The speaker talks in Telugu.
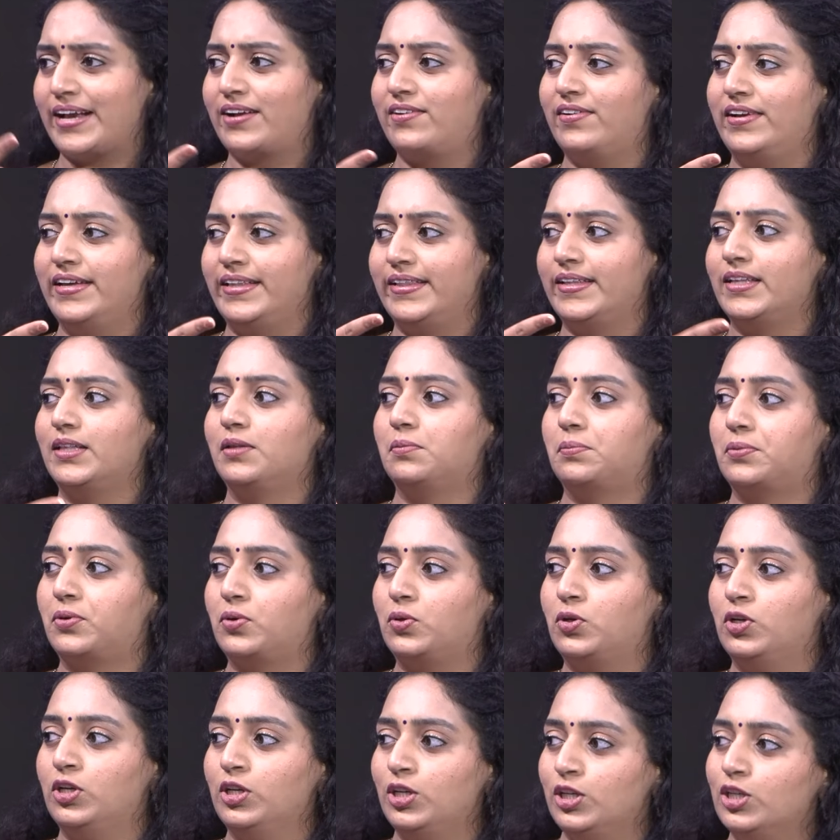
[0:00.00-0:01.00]
ఎక్కువైంది ఇది ఇప్పుడు
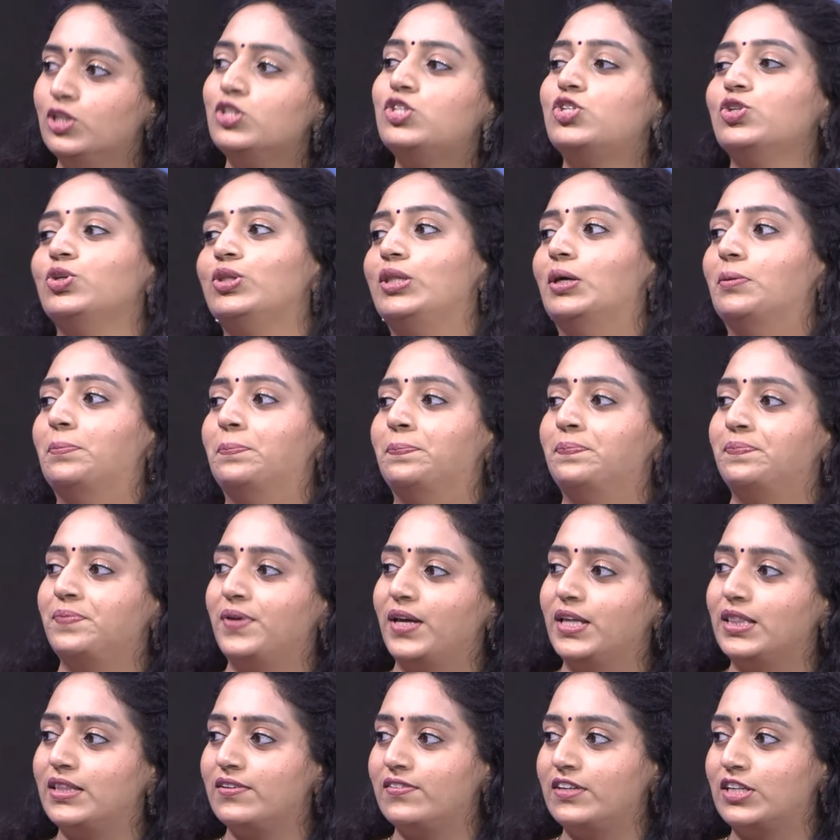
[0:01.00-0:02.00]
చూద్దాం
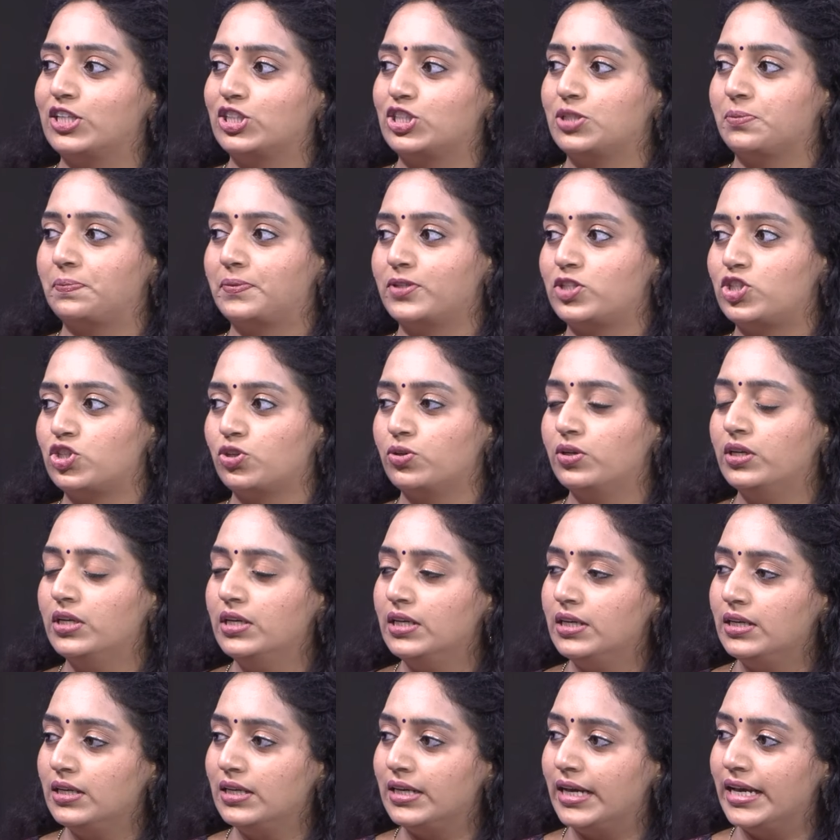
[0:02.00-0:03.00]
ఎంతవరకు చెప్పొచ్చు
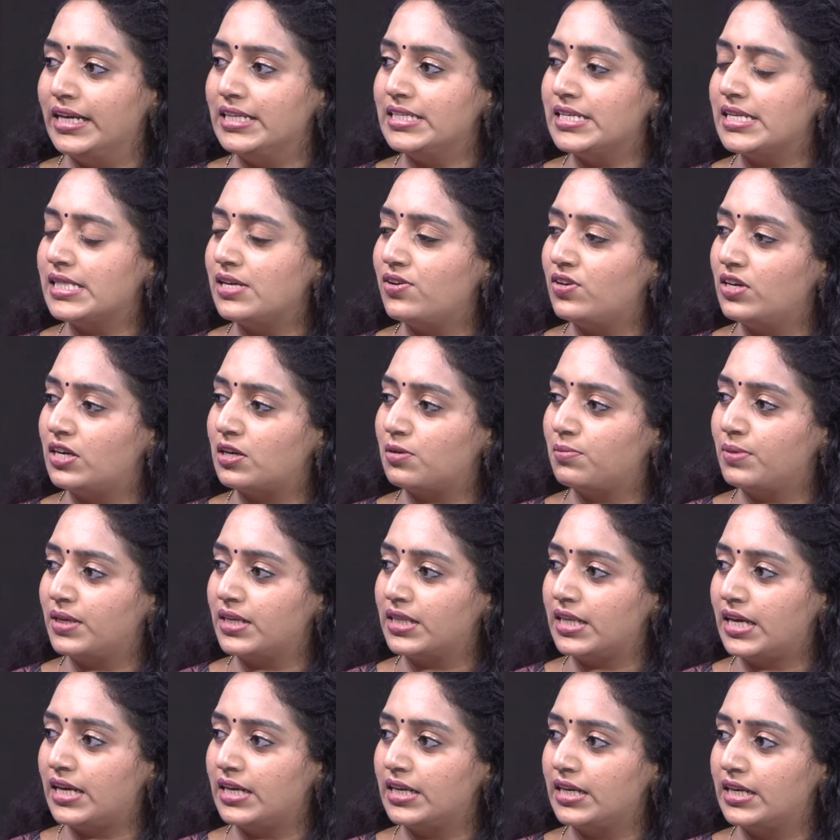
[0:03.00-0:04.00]
ఏం చేద్దాం అంటారు
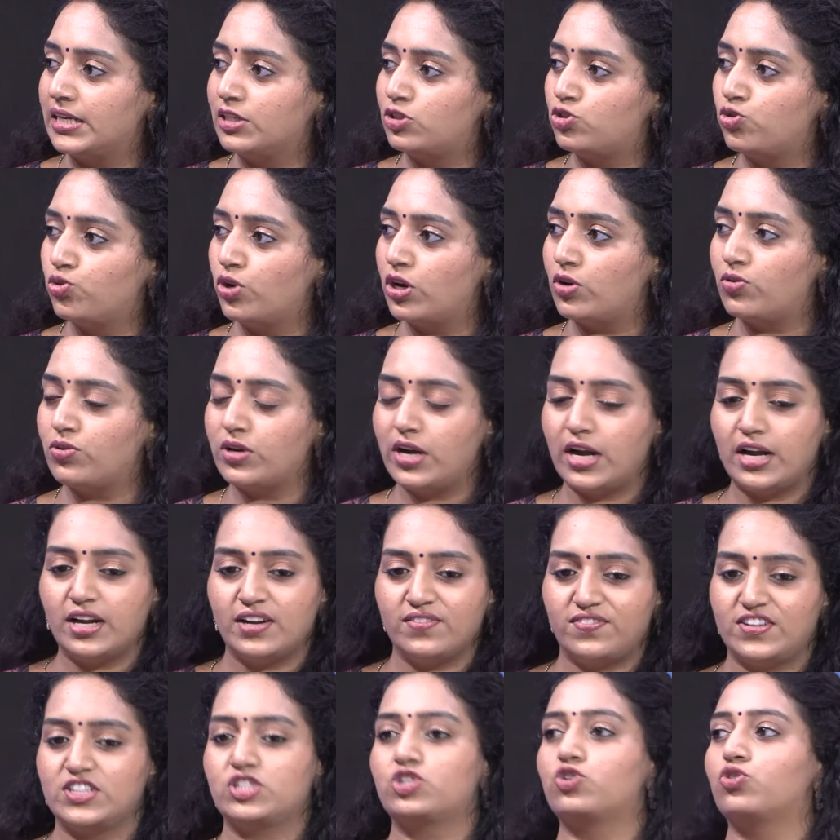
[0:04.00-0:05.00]
మరి దానికి చూడకుండా
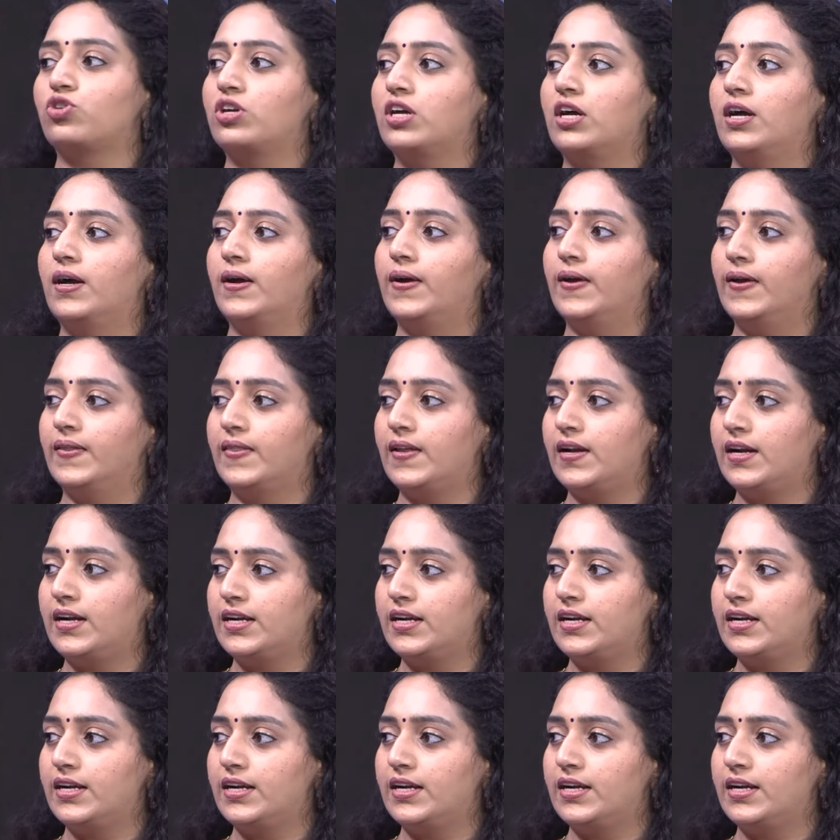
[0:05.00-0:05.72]
అంటే ఫస్ట్ ఒక గంటలు